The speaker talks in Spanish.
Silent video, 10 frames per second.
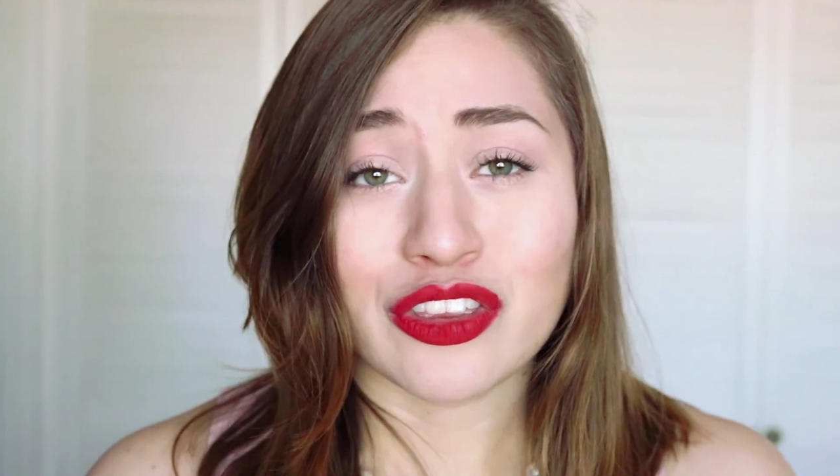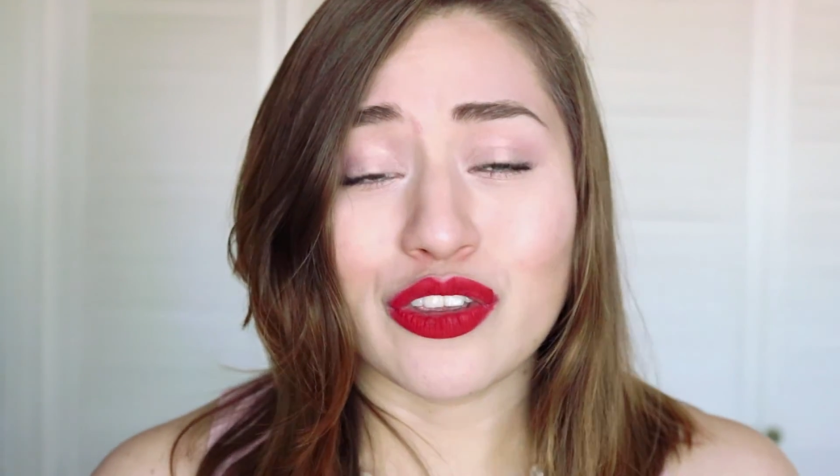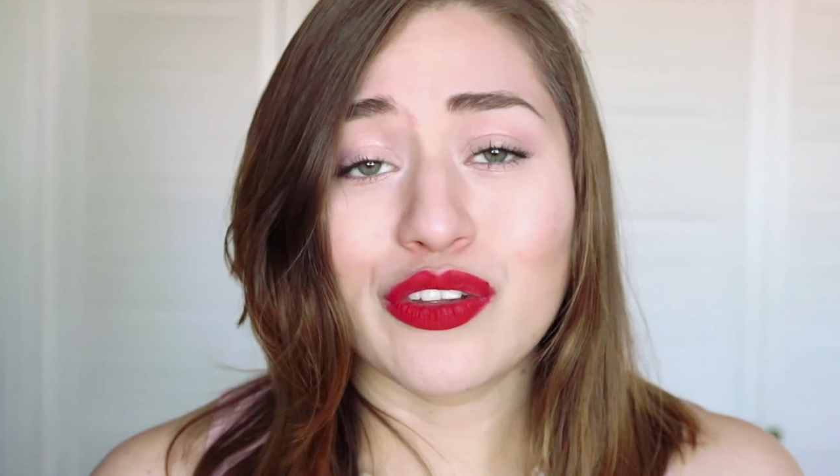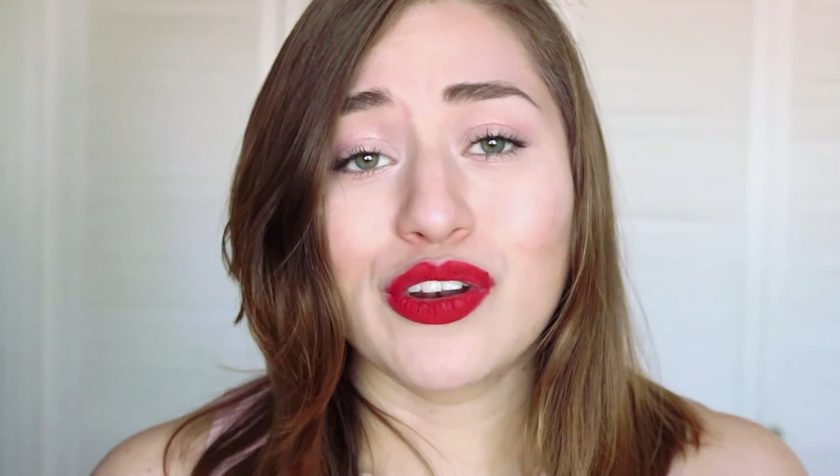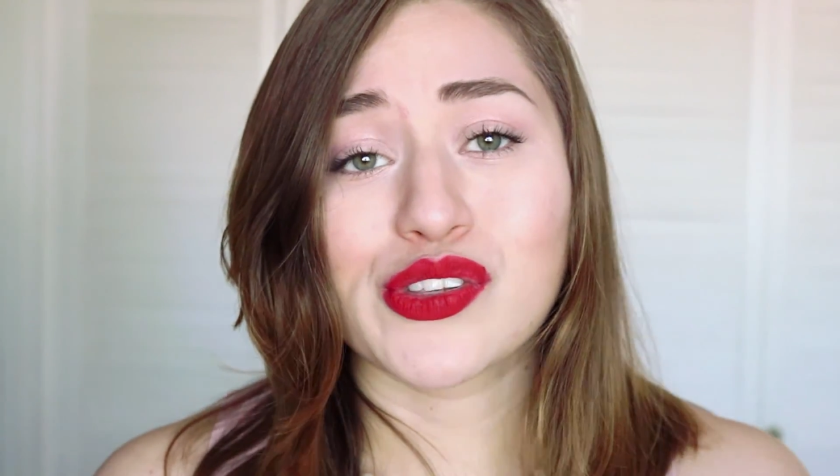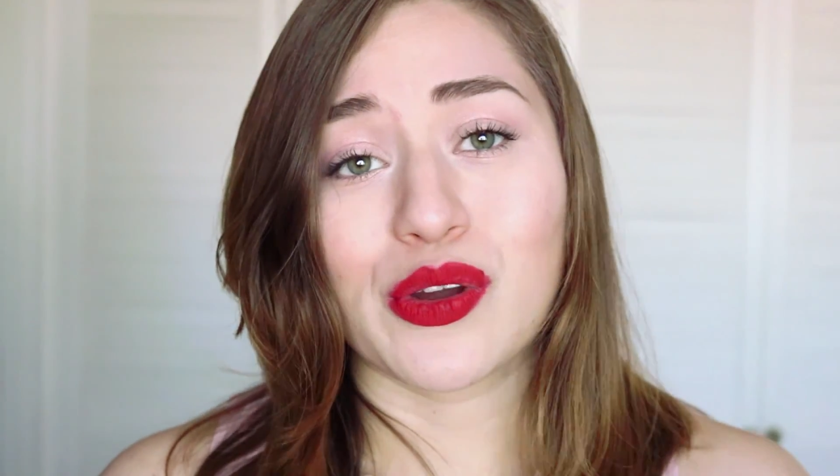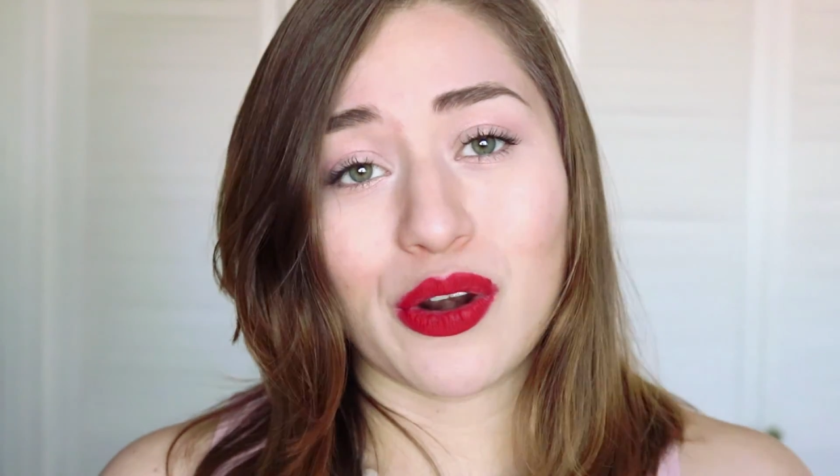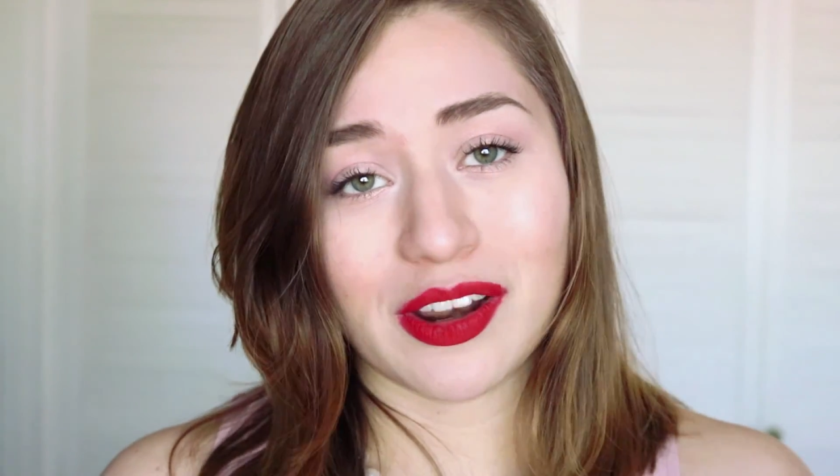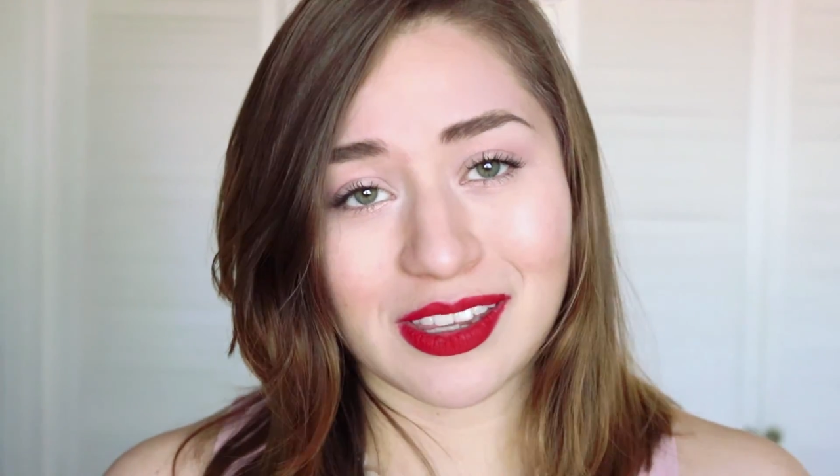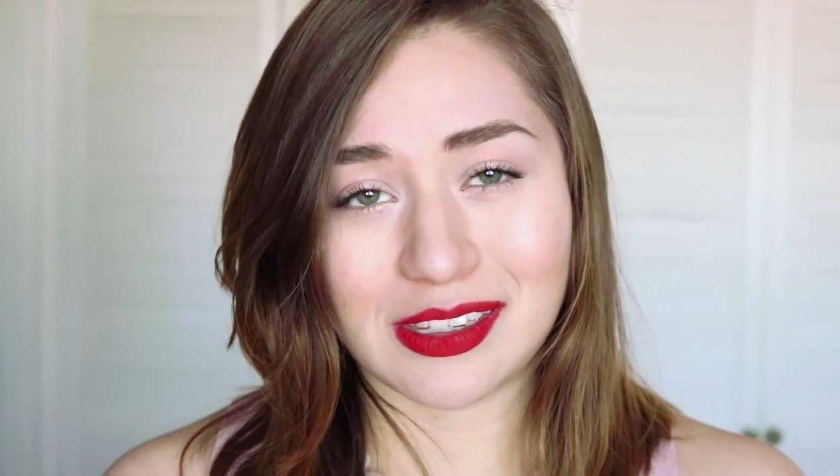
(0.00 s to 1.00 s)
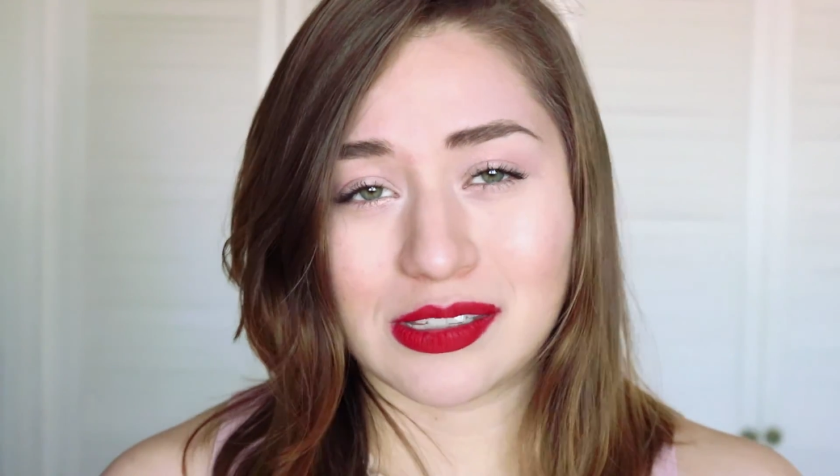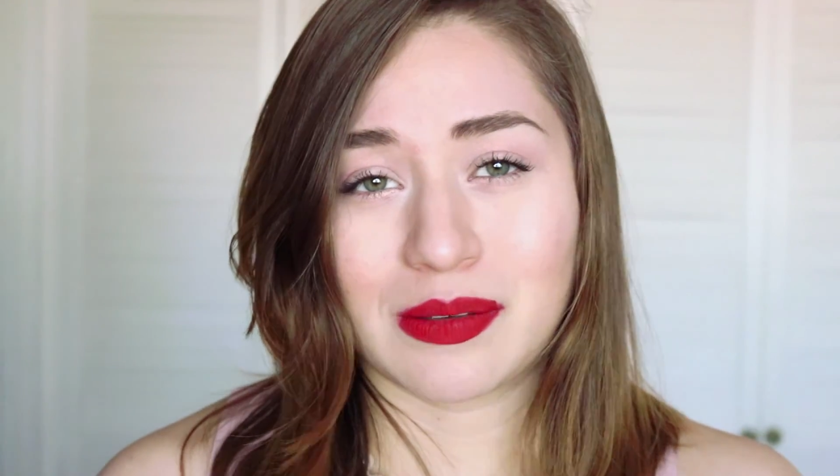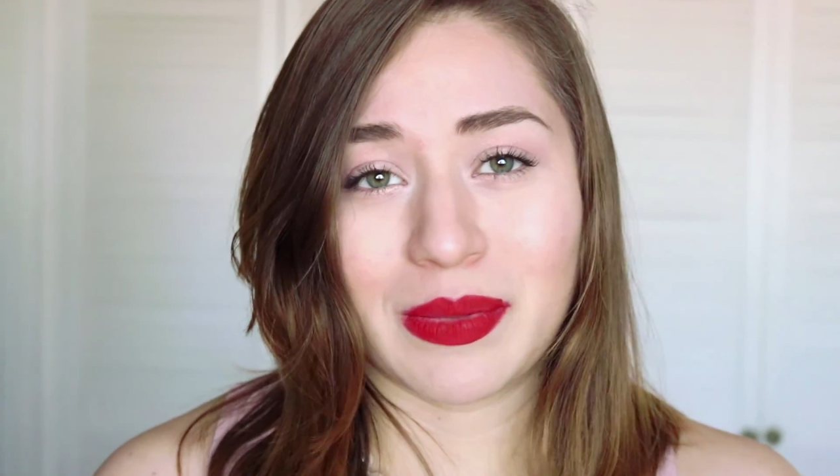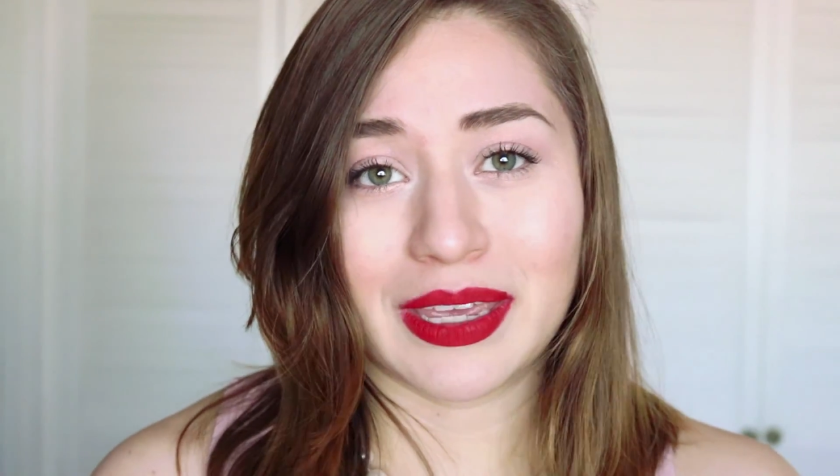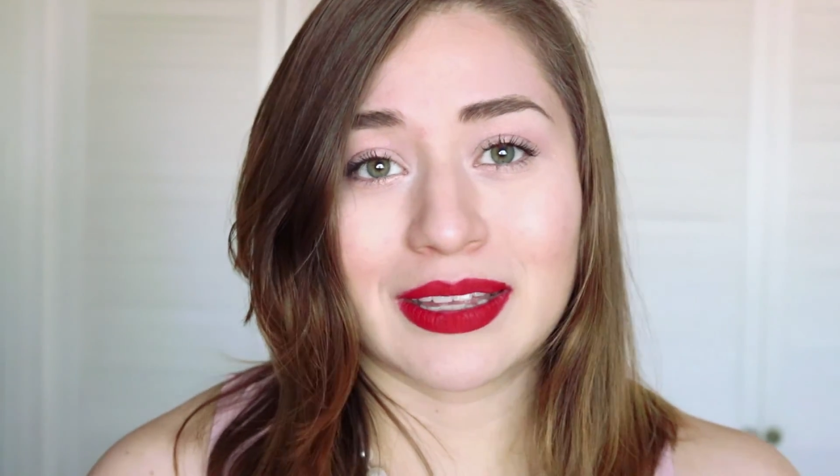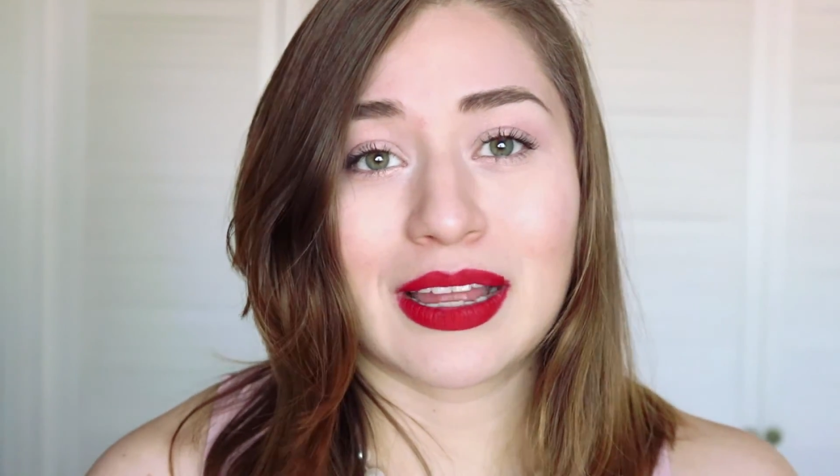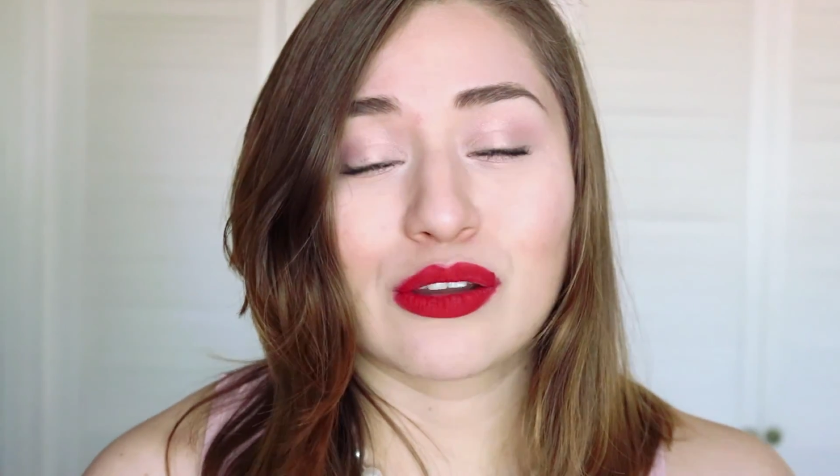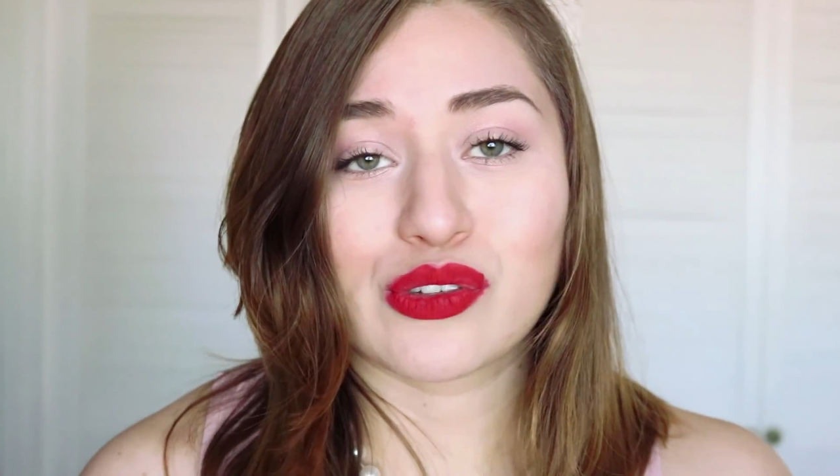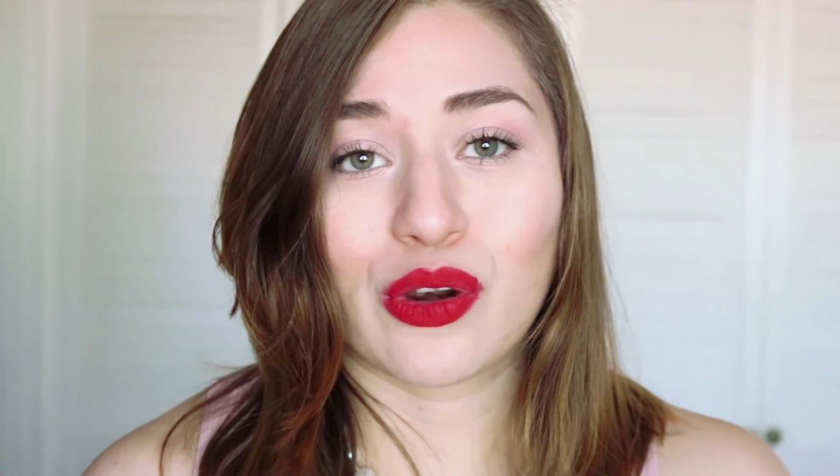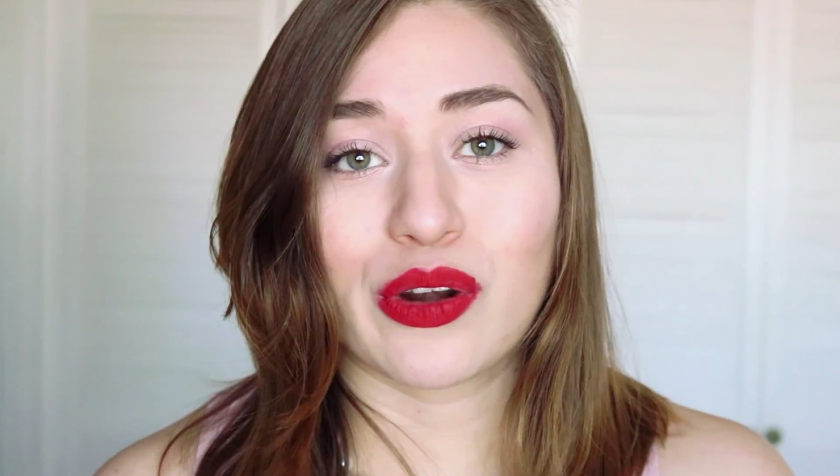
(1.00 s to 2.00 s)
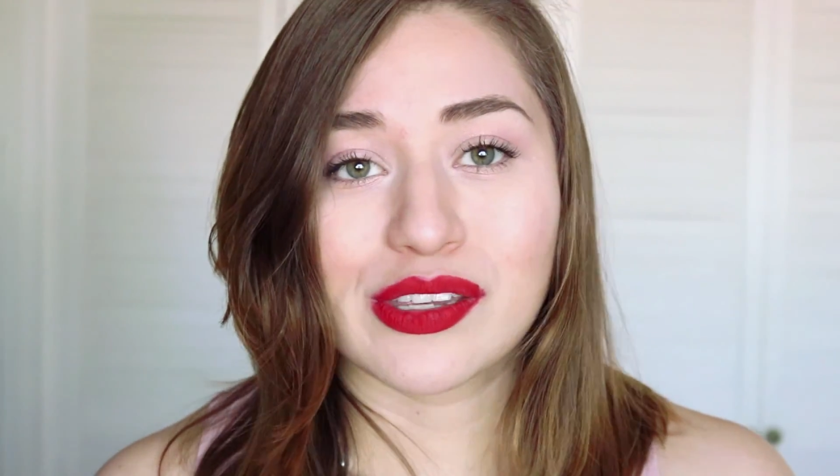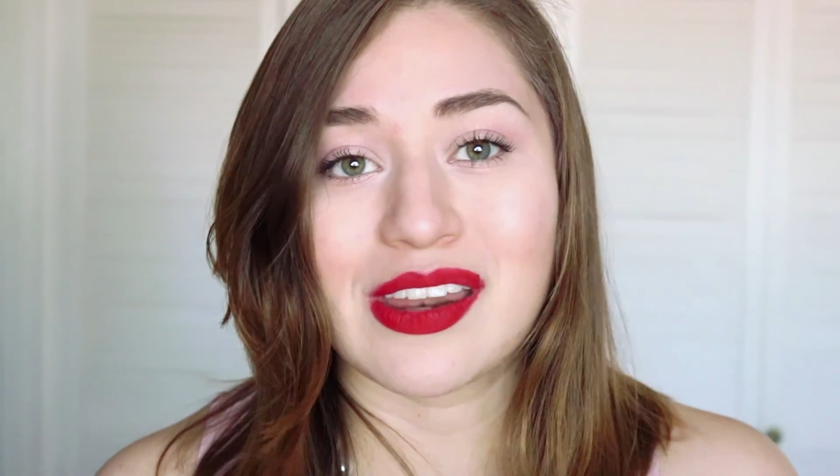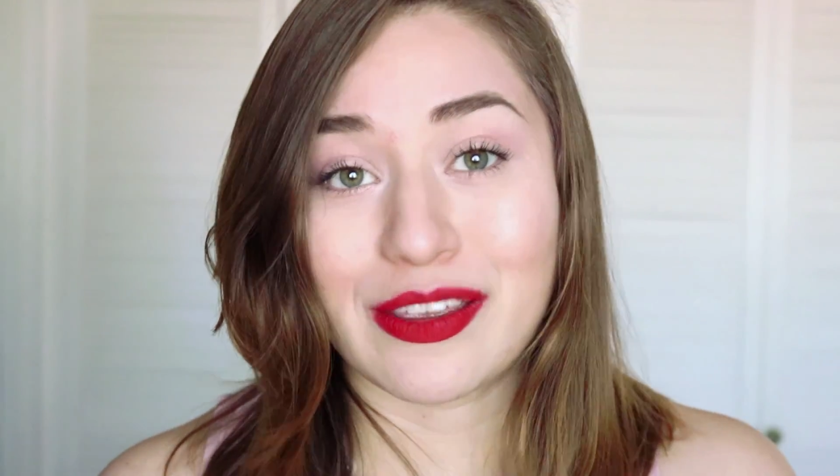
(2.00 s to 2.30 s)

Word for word: Todos los colores que se asemejen a los colores